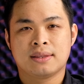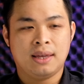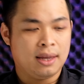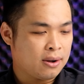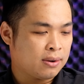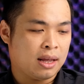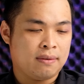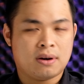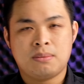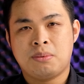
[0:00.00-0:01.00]
thì con này
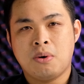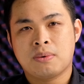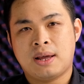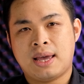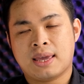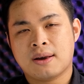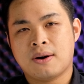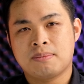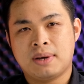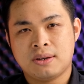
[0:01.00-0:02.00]
với con MacBook là hai cái
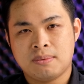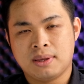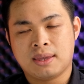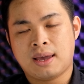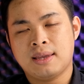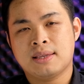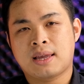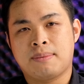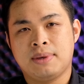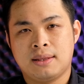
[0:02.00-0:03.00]
con mà cho mình cái
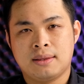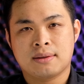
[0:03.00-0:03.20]
cảm nhận